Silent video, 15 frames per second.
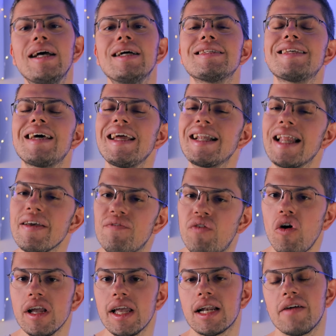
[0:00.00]
sarete
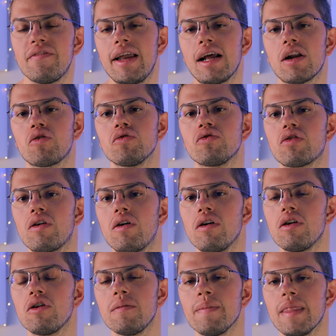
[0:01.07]
voi ad avere il
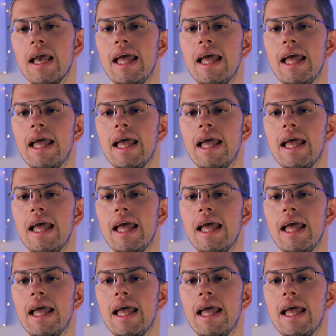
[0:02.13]
controllo